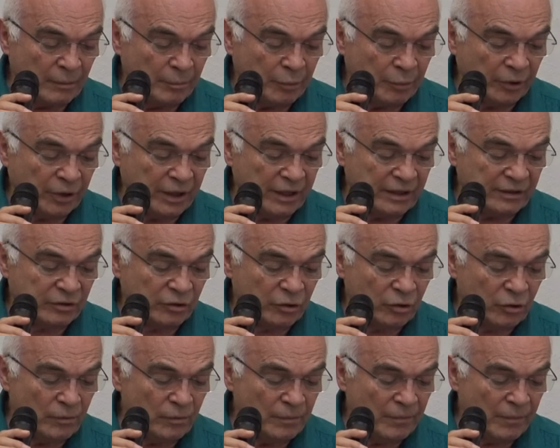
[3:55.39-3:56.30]
Por
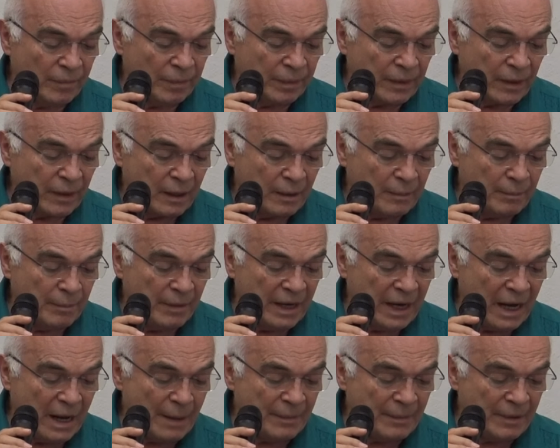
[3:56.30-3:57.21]
eso
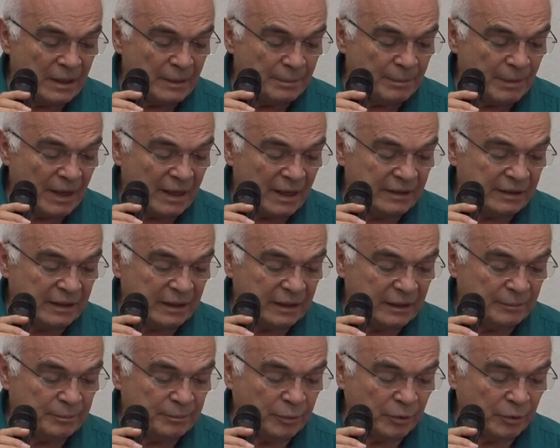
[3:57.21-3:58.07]
me ama el Padre,